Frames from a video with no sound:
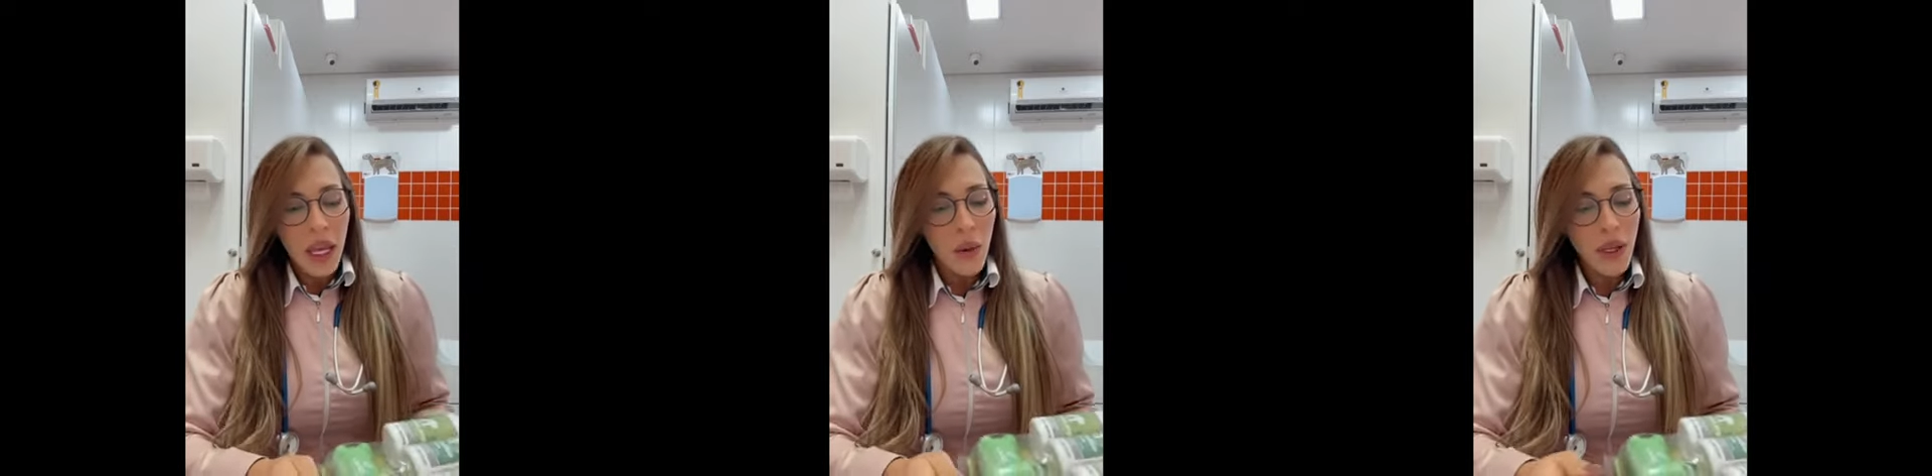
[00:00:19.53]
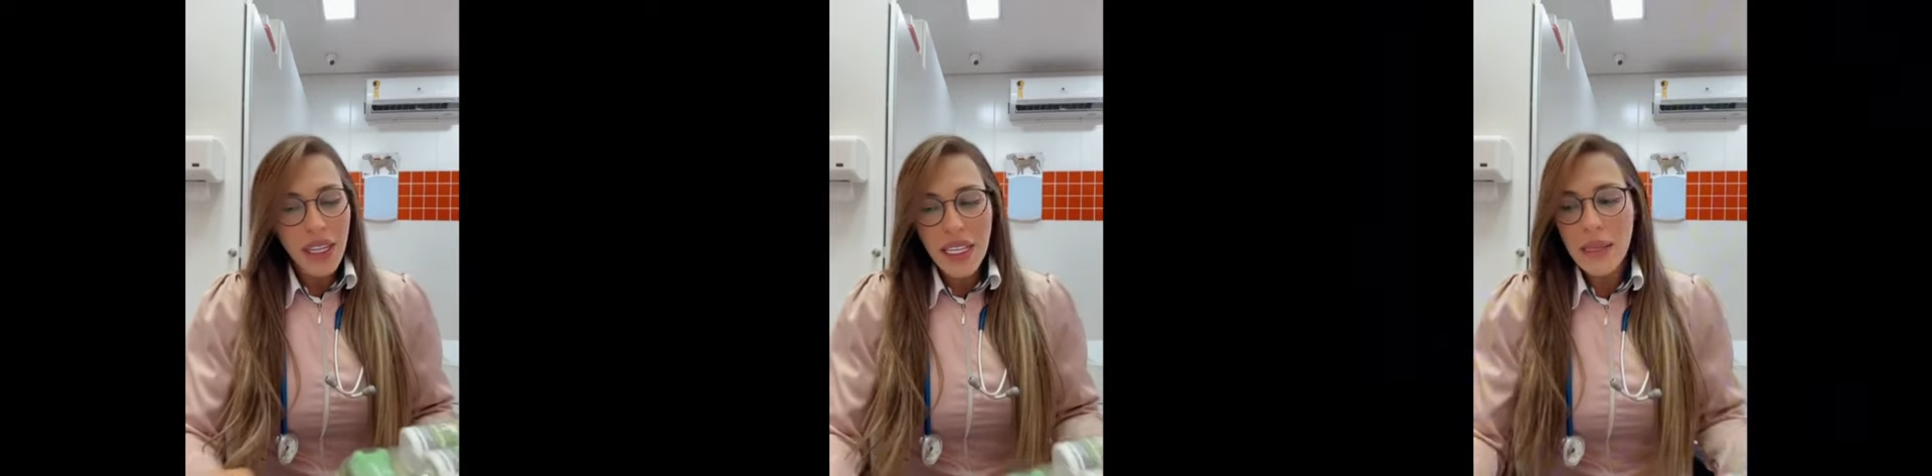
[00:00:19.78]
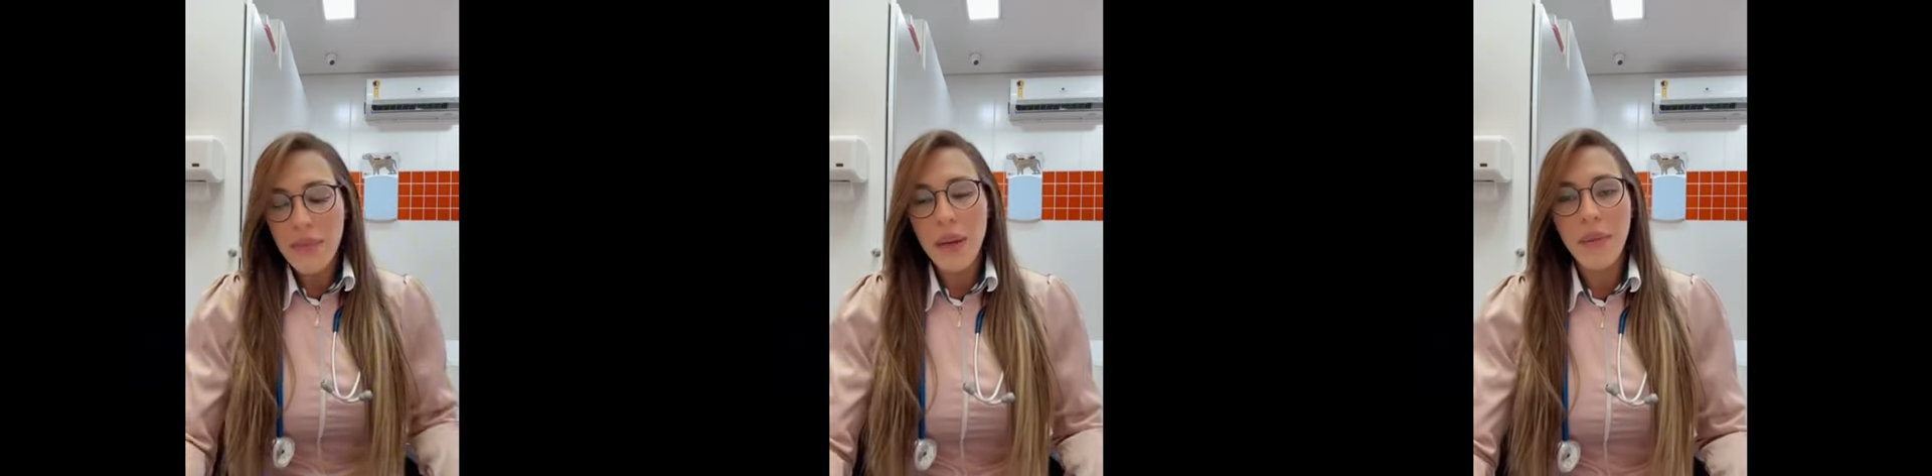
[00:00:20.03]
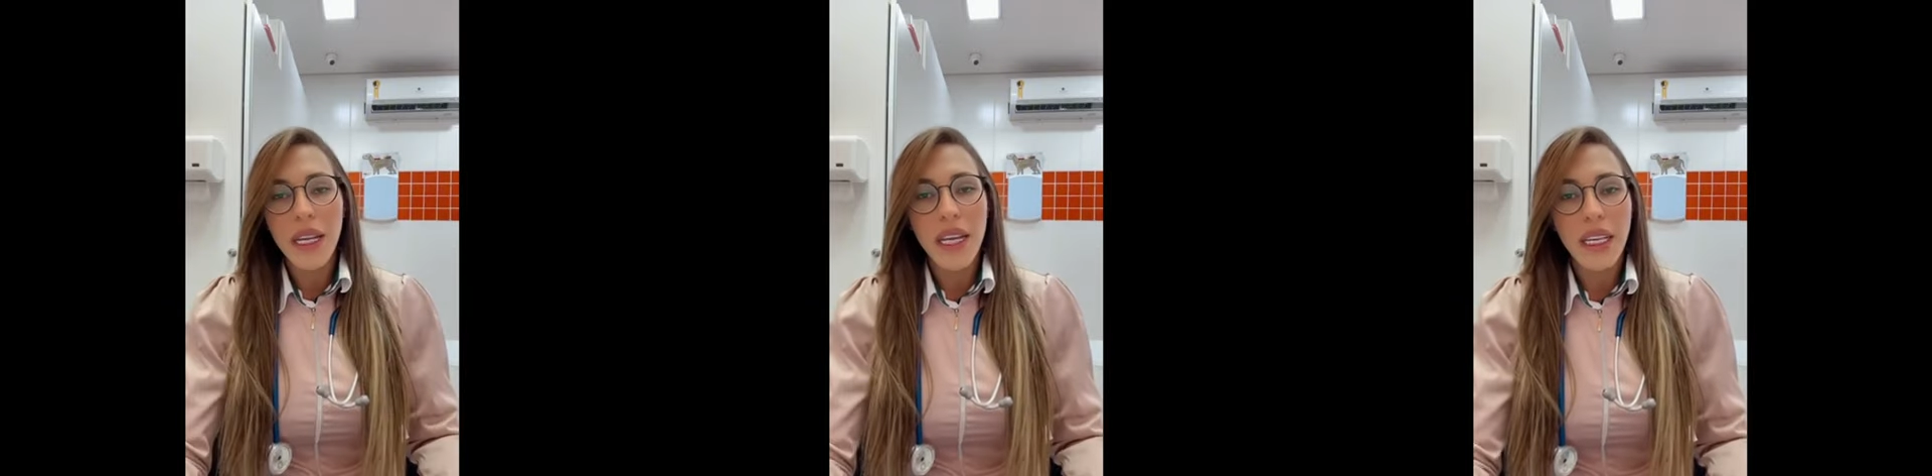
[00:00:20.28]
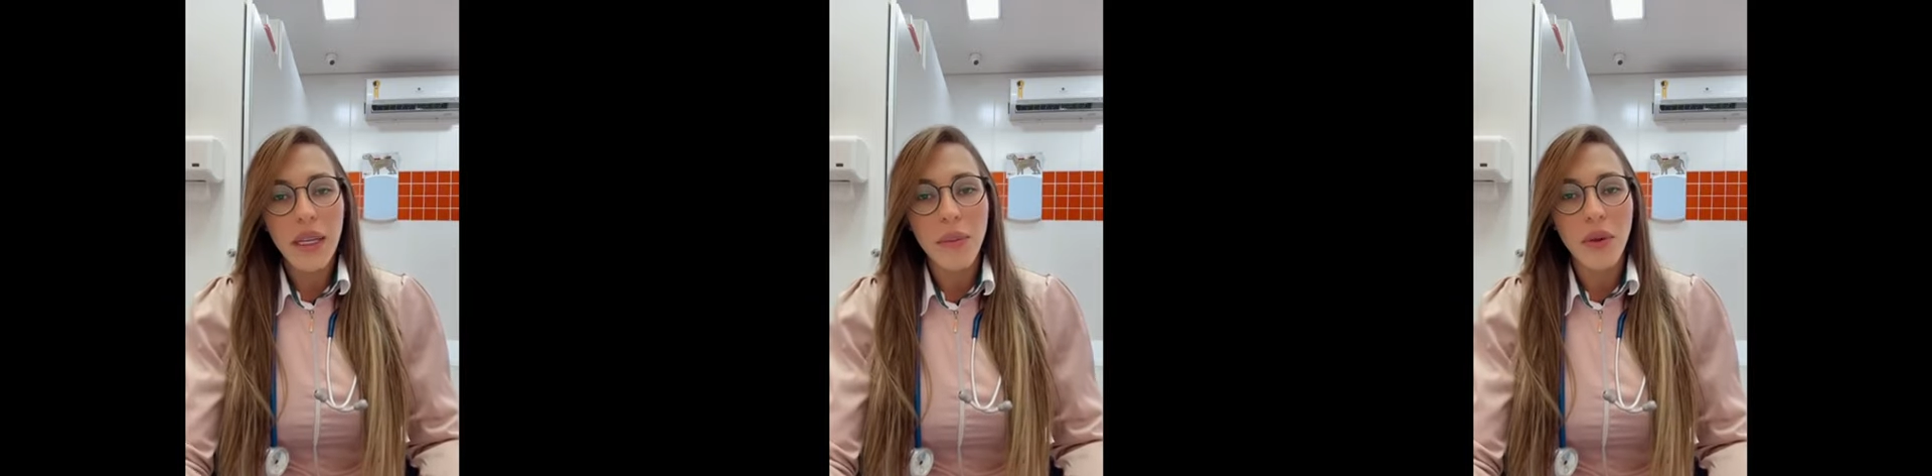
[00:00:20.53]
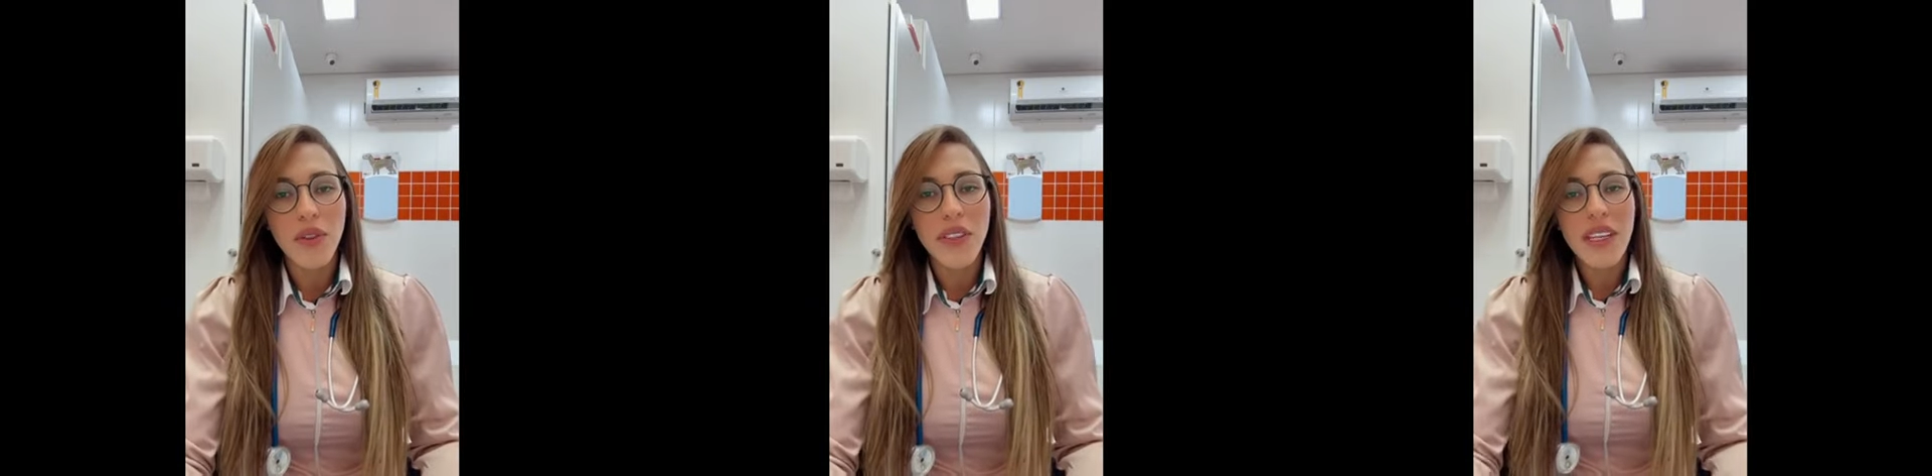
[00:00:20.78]
Eu até desmembrei aqui
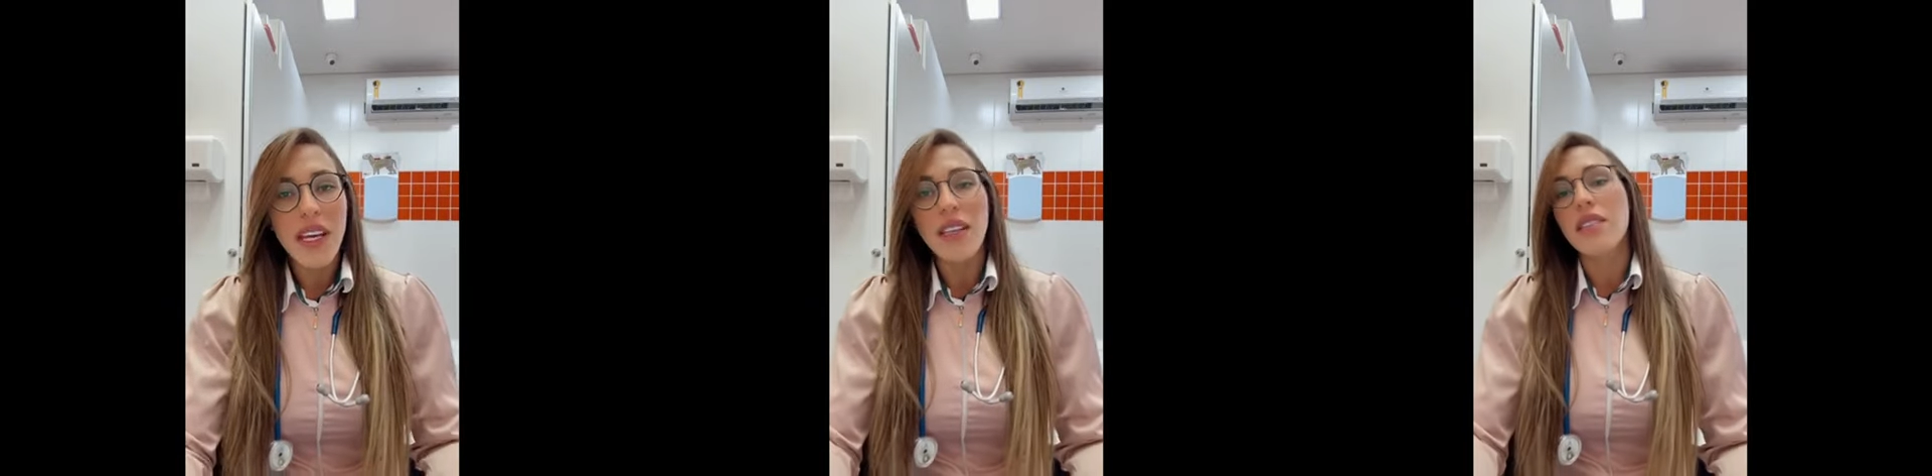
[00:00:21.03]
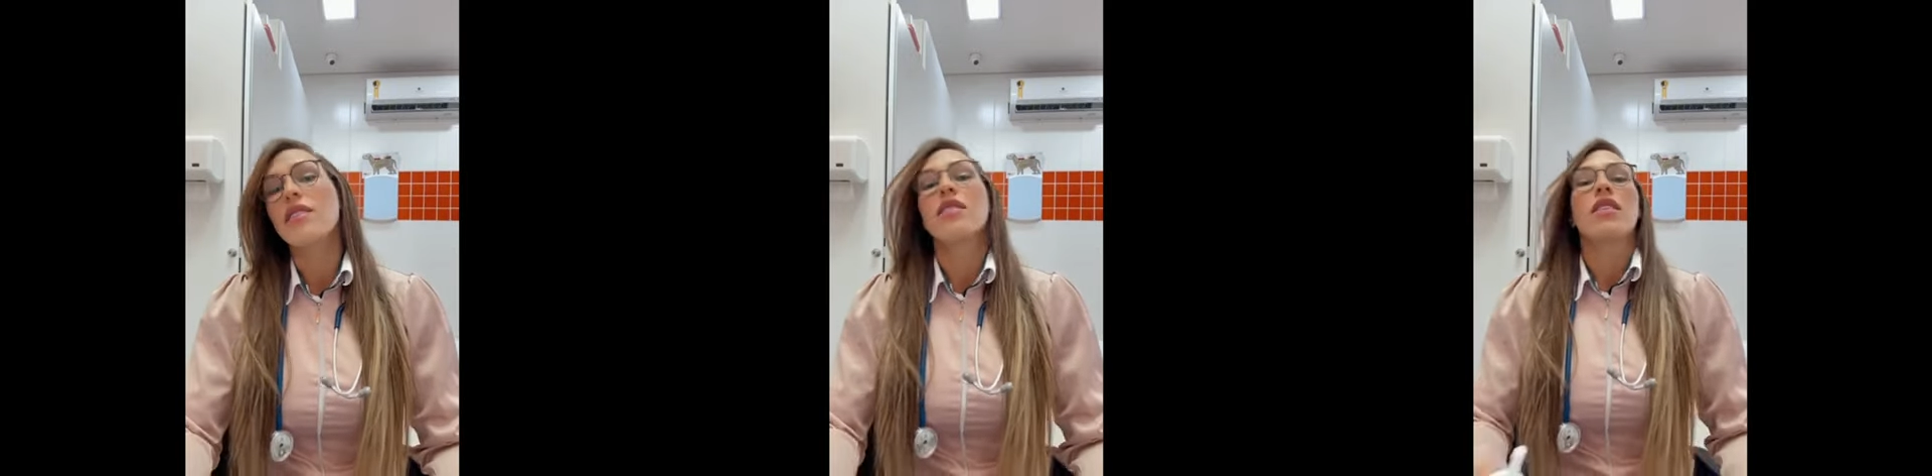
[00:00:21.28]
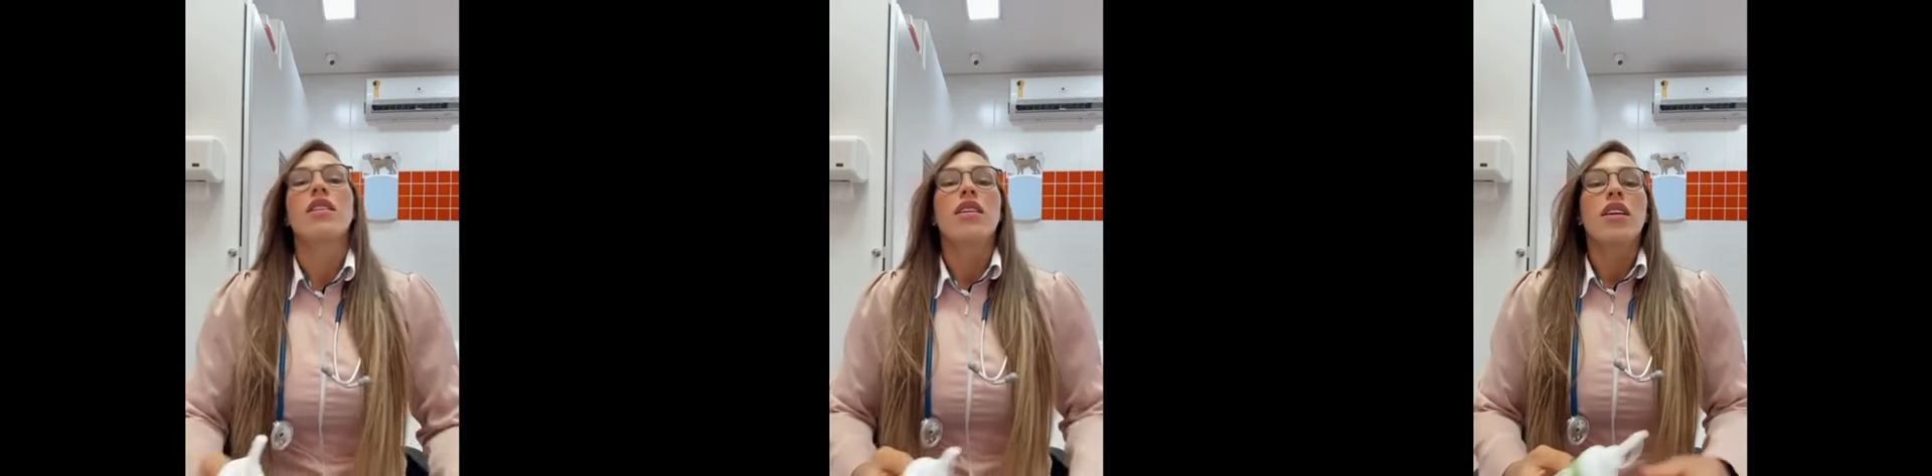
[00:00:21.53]
para vocês